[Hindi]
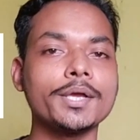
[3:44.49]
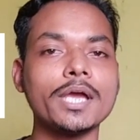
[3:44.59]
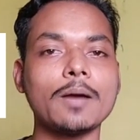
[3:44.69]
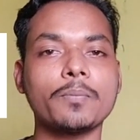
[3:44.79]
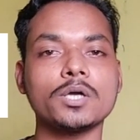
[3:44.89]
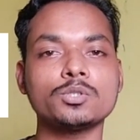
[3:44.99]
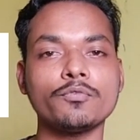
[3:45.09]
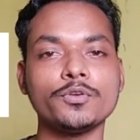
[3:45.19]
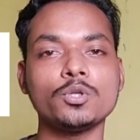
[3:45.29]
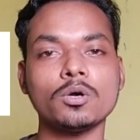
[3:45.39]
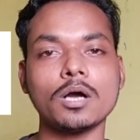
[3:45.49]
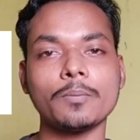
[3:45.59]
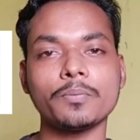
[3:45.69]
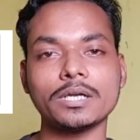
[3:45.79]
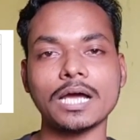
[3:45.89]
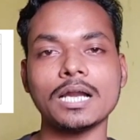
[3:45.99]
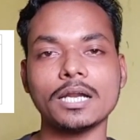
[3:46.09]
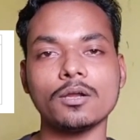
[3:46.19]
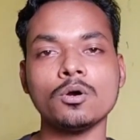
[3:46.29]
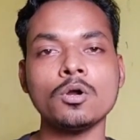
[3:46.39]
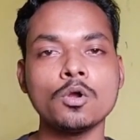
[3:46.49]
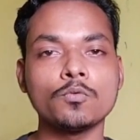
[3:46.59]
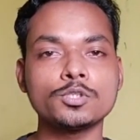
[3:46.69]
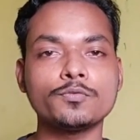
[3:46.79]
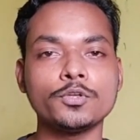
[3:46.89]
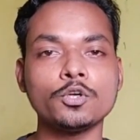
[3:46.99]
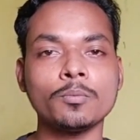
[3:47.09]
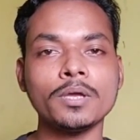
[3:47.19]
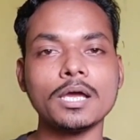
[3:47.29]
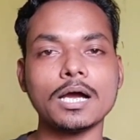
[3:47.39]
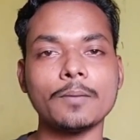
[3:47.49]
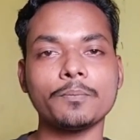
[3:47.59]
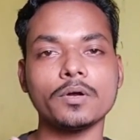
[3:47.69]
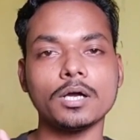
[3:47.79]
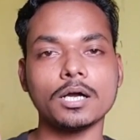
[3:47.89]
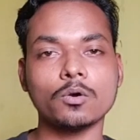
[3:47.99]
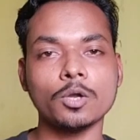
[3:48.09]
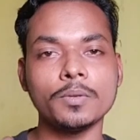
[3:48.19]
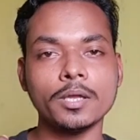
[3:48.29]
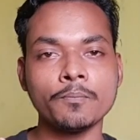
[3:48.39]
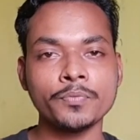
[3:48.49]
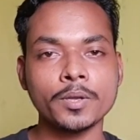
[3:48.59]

कि आपका जो वीडियो आप डाल रहे हो उस वीडियो में आप आ, कोई भी